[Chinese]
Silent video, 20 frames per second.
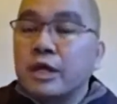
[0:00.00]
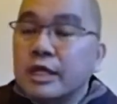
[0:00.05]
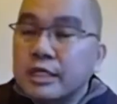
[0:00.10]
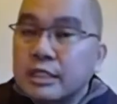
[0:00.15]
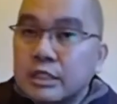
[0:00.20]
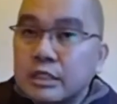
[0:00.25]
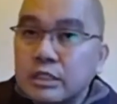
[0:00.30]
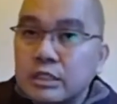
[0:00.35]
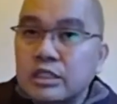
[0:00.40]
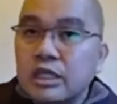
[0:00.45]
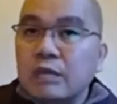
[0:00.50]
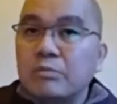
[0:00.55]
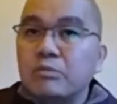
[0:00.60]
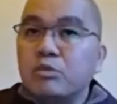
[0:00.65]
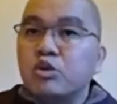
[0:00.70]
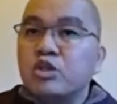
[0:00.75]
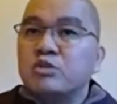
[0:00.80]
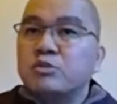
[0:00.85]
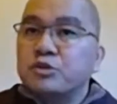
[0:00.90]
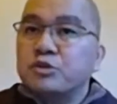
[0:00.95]
释迦牟
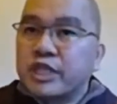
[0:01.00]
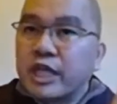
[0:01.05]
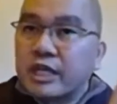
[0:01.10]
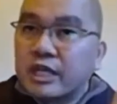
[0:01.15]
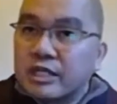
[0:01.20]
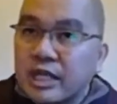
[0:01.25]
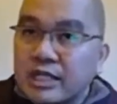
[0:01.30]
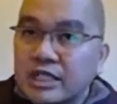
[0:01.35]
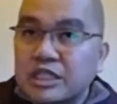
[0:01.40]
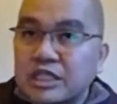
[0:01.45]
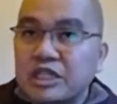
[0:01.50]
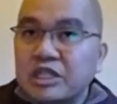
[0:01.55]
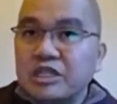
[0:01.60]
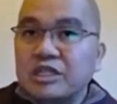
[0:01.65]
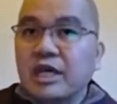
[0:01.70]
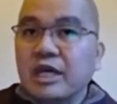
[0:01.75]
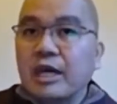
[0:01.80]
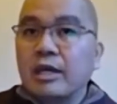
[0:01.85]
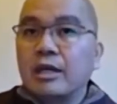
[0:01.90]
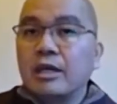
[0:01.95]
尼佛才跟他解
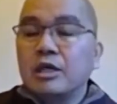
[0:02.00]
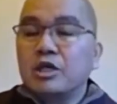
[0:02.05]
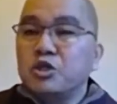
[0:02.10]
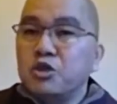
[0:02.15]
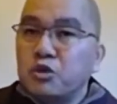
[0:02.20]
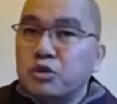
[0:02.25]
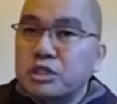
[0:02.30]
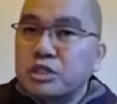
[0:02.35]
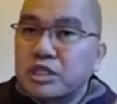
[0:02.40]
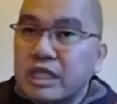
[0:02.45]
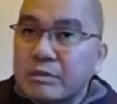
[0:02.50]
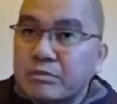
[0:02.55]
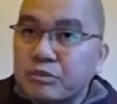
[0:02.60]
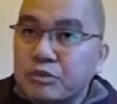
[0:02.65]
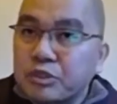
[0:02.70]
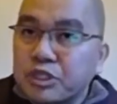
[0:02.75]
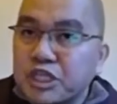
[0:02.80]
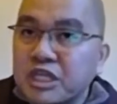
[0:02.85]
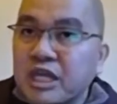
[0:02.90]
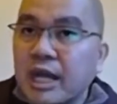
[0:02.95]
答，用这一部《
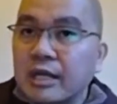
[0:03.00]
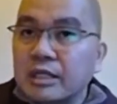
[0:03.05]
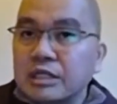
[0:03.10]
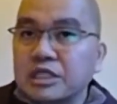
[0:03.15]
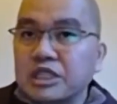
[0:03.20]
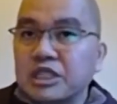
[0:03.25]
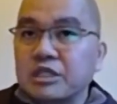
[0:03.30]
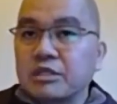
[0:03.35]
金刚经》。